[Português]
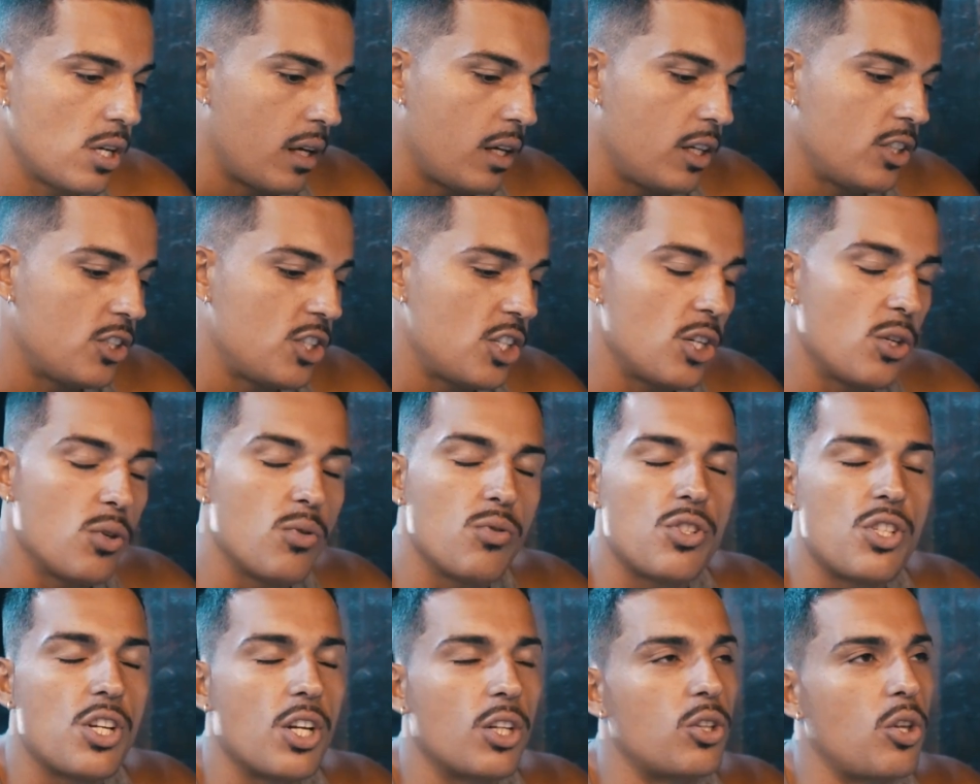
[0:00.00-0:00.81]
E de
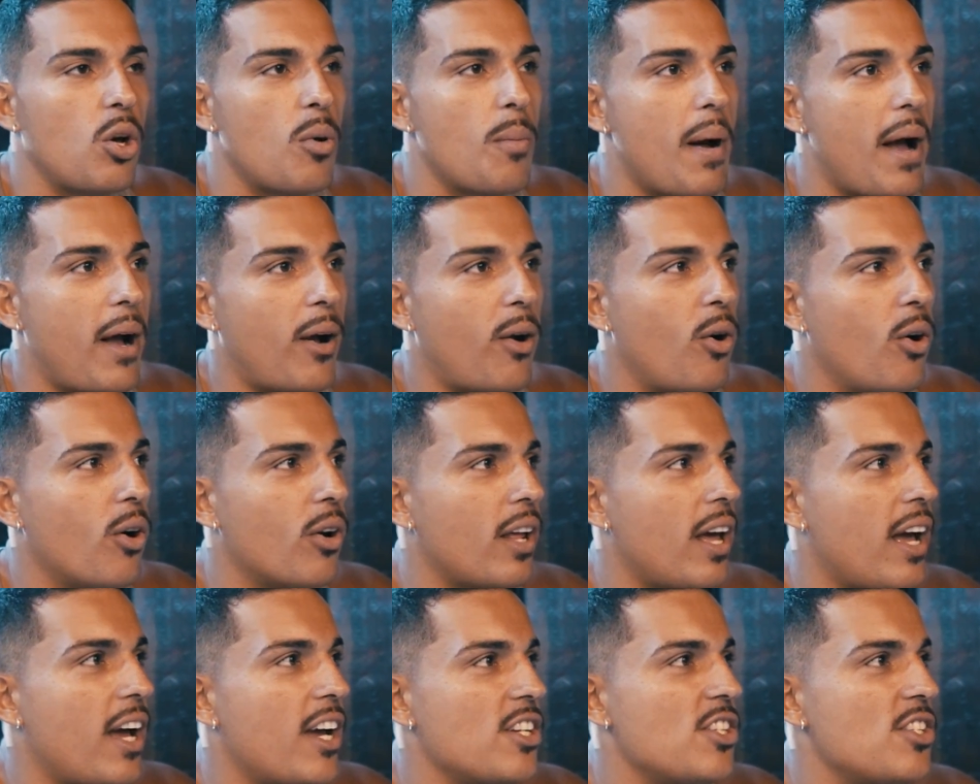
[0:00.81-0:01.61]
um dia tomar
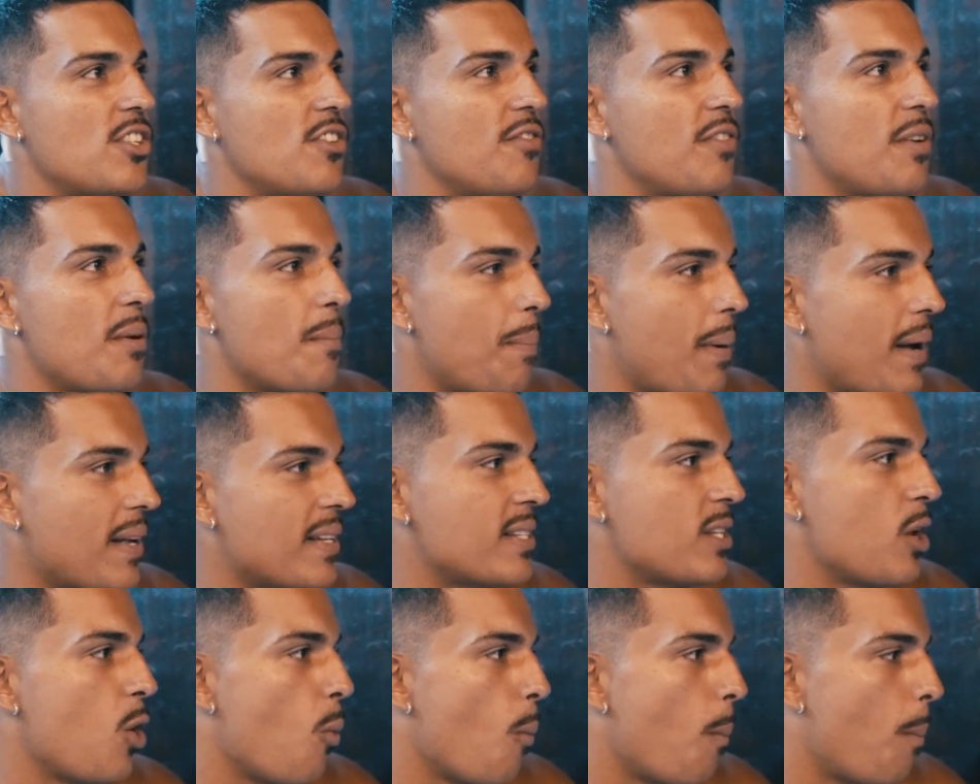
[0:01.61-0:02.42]
coragem e vir para
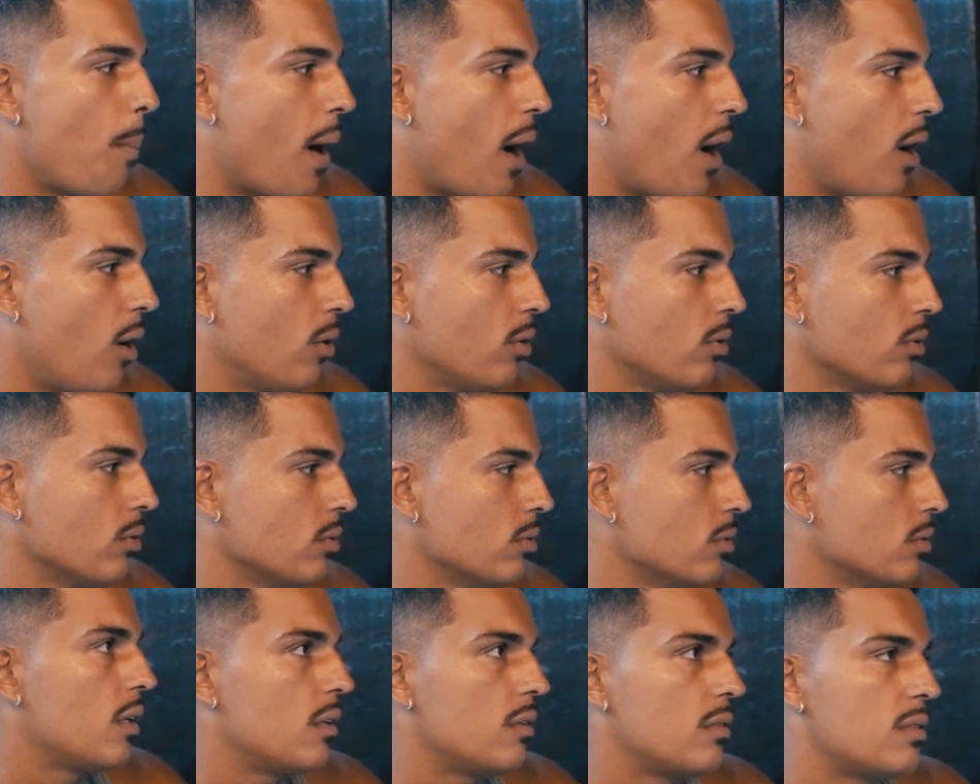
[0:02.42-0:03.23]
São Paulo
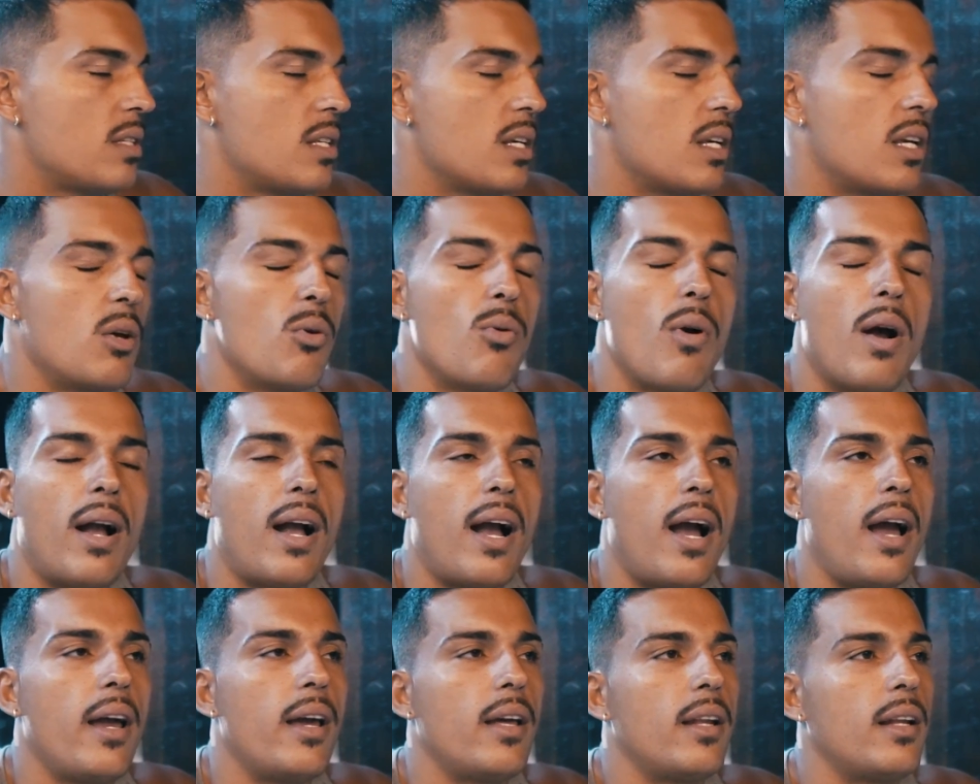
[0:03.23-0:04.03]
seguir uma
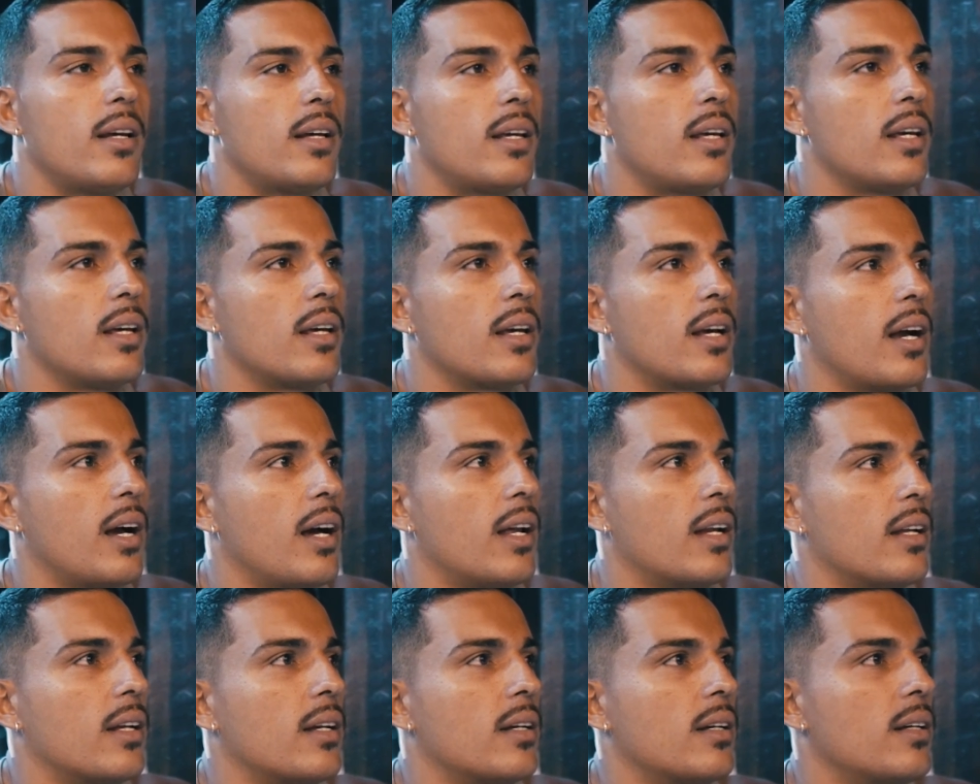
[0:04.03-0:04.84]
carreira aqui,
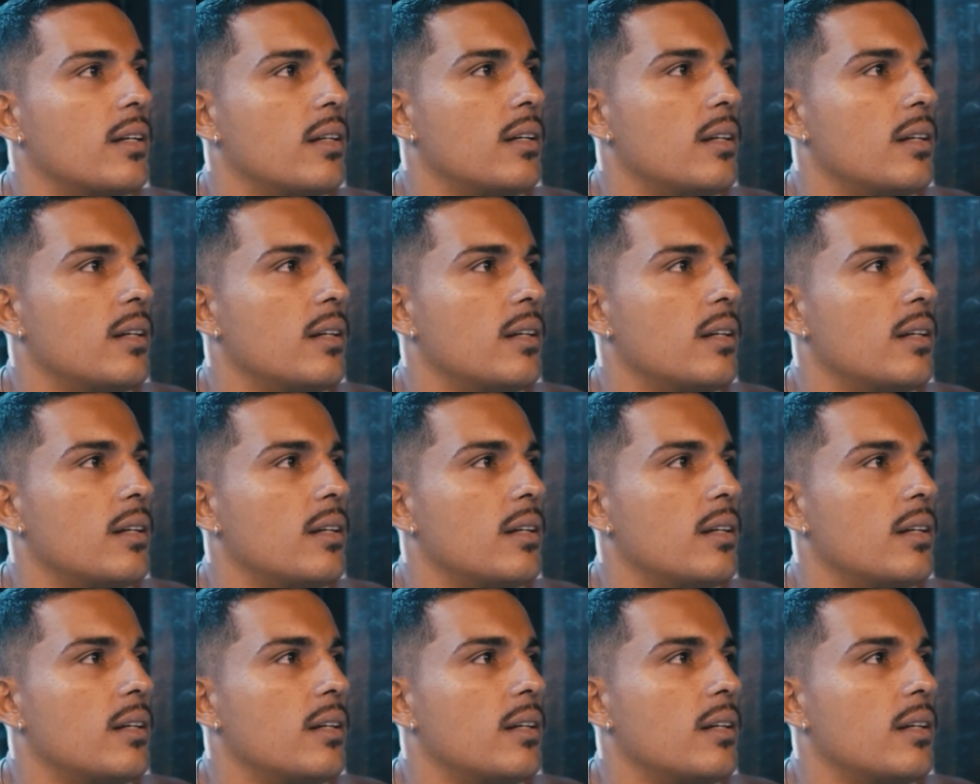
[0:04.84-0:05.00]
cara.